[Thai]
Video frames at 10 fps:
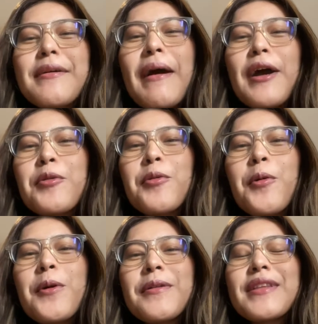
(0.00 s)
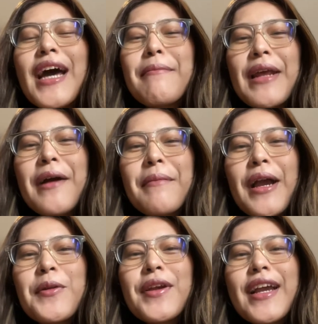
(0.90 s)
พาทุกคนตามไปทำ
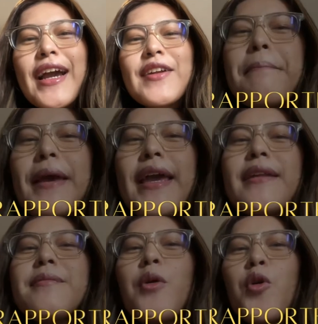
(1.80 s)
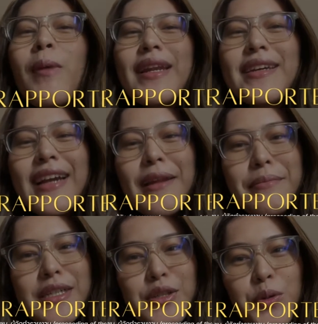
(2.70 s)
งานด้วยกันเป็นผู้บันทึกการ
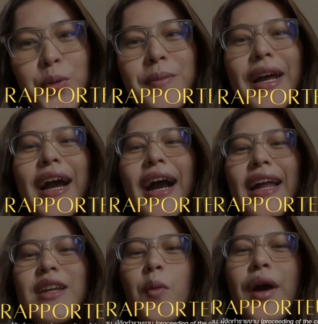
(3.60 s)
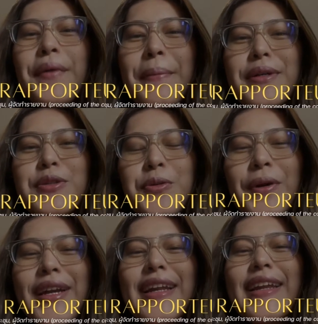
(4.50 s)
ประชุมนะคะหรือว่า Rapporteur
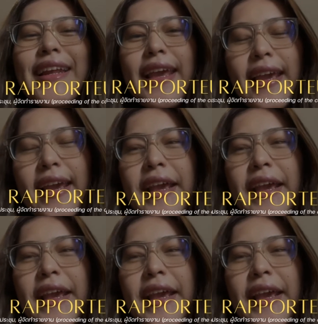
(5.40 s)
นั่นเอง